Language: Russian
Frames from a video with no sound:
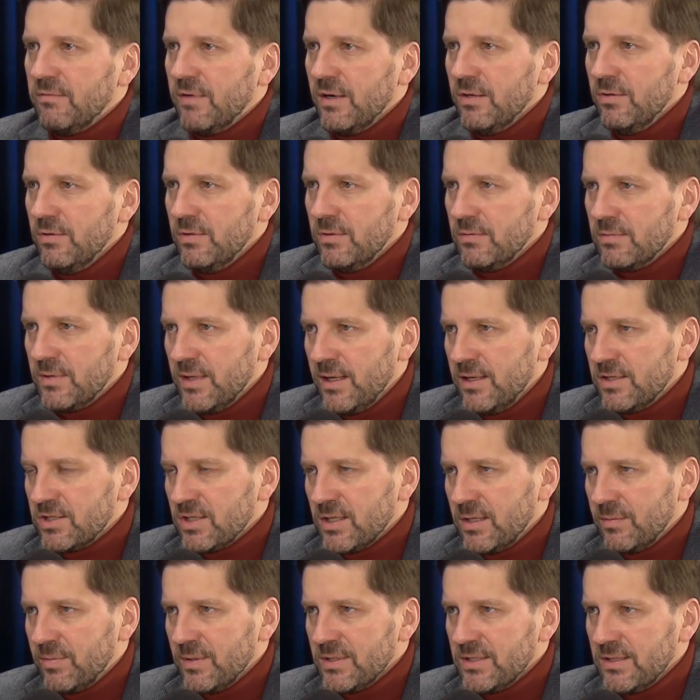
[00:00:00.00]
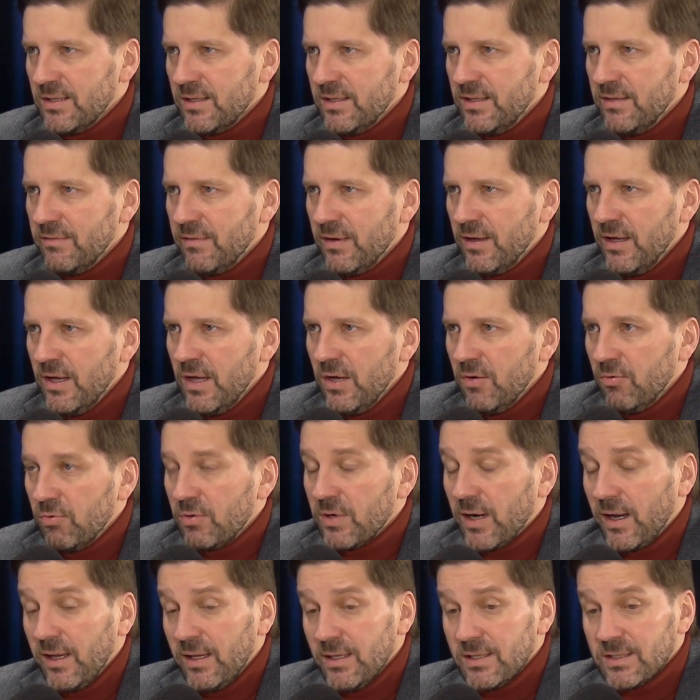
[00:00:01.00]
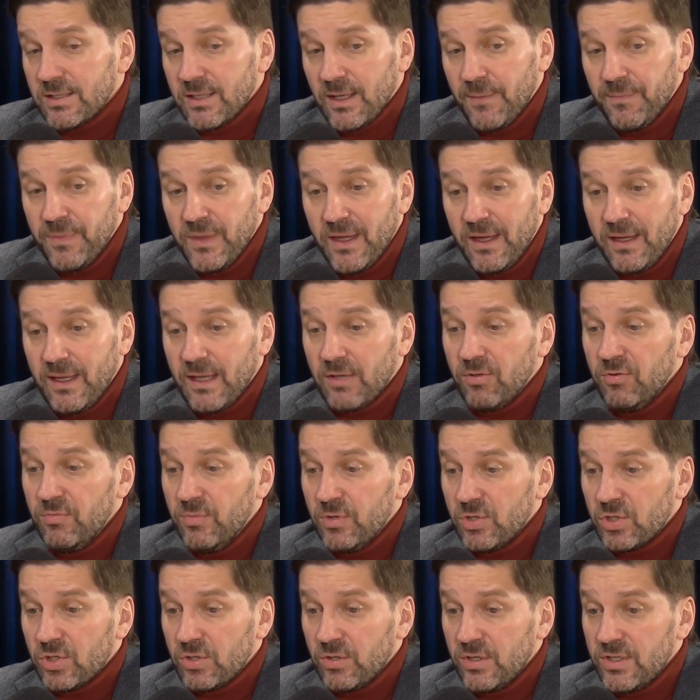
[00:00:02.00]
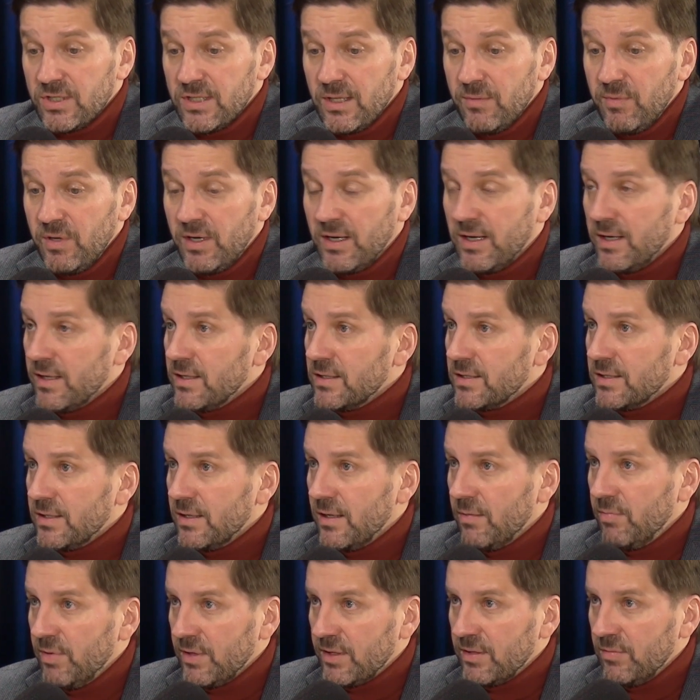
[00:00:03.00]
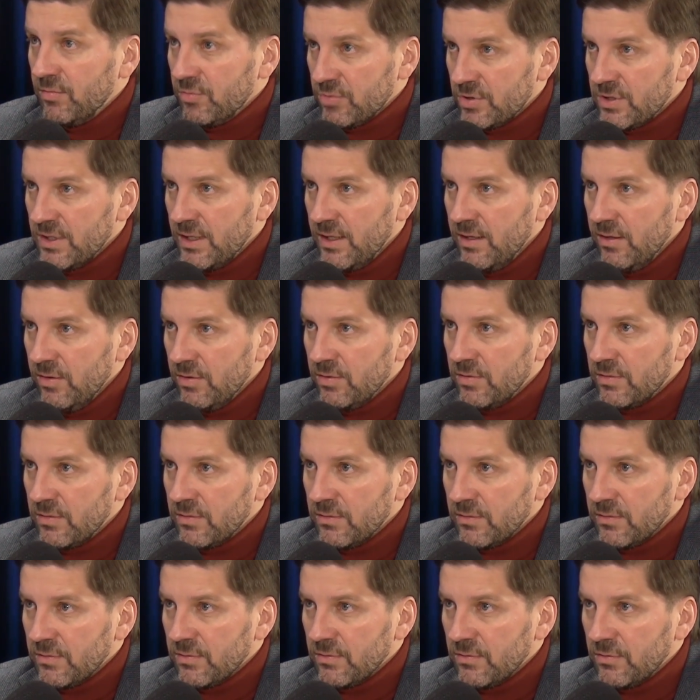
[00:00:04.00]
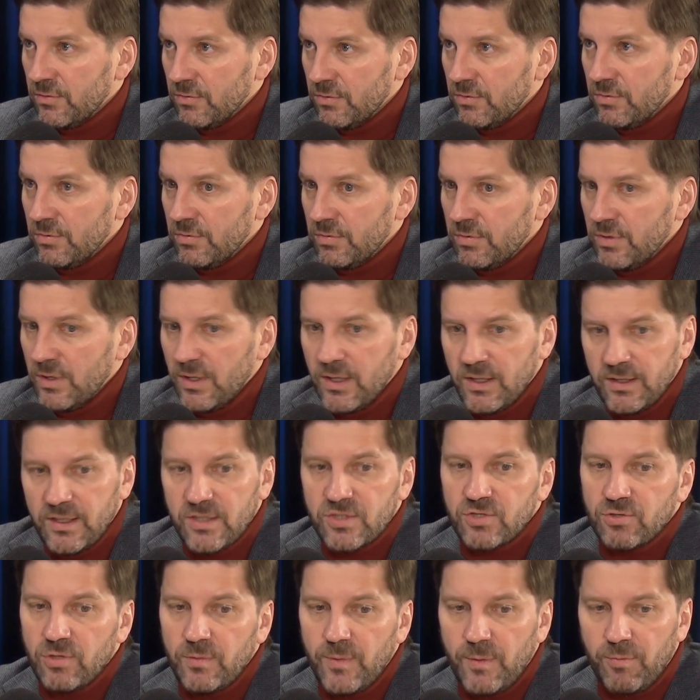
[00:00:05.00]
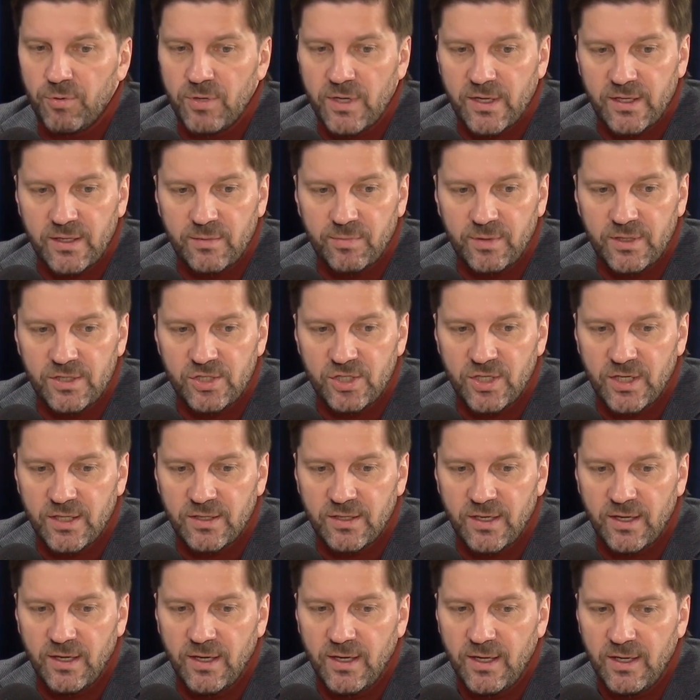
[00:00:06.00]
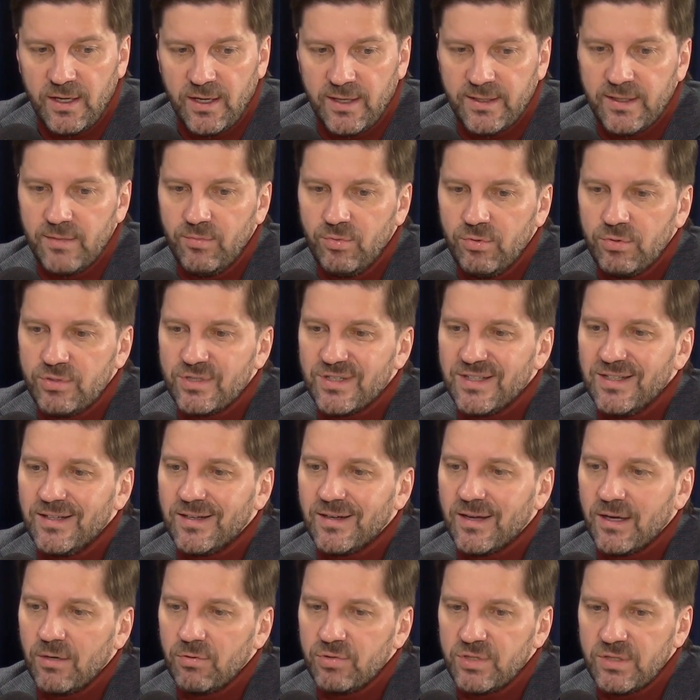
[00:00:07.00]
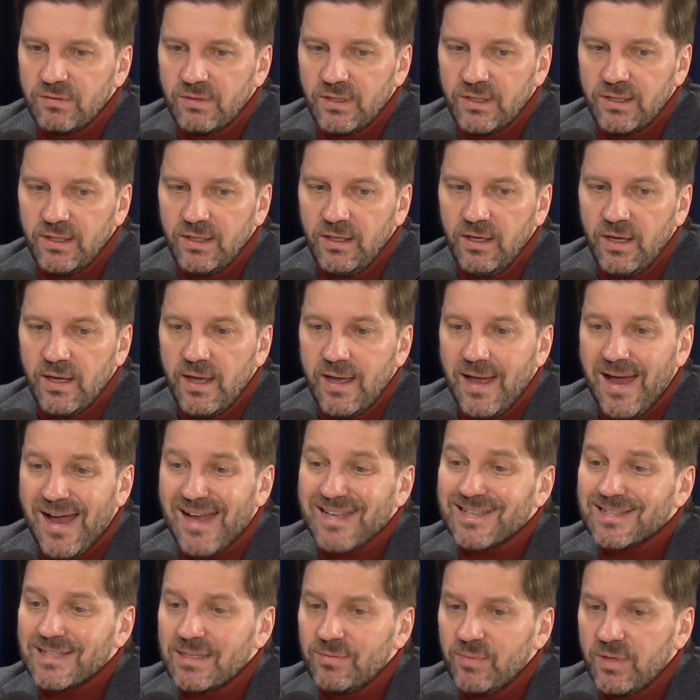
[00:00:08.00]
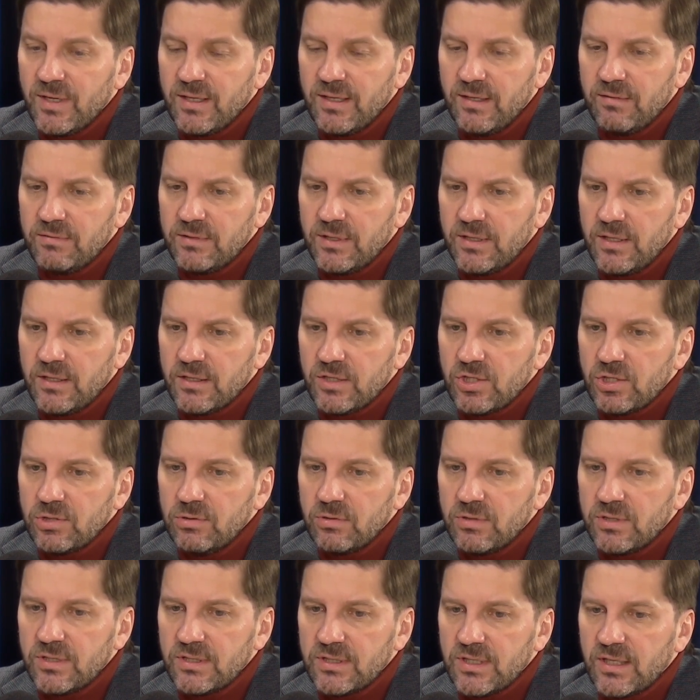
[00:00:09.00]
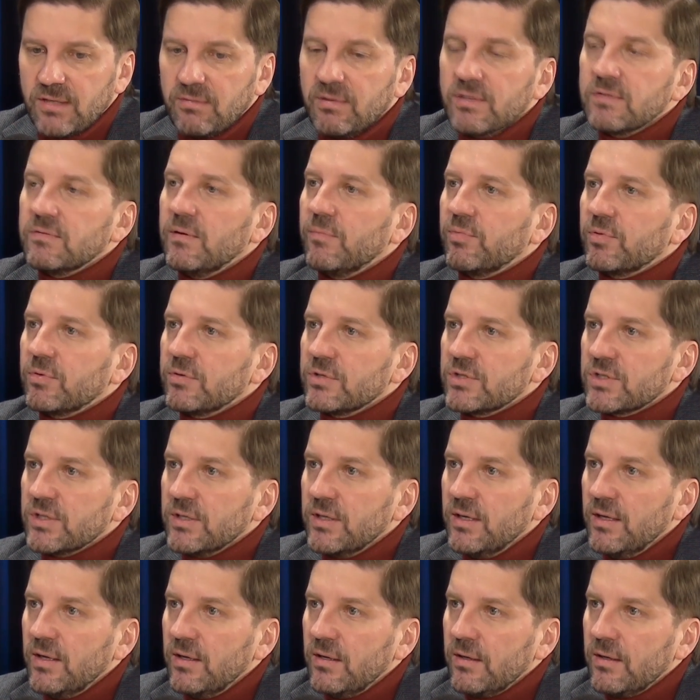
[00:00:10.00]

воюем дальше до последнего украинца. Я думаю, что если американцы об этом узнают э, на столь популярной площадке, они будут слегка удивлены, а самое главное, они начнут задавать вопросы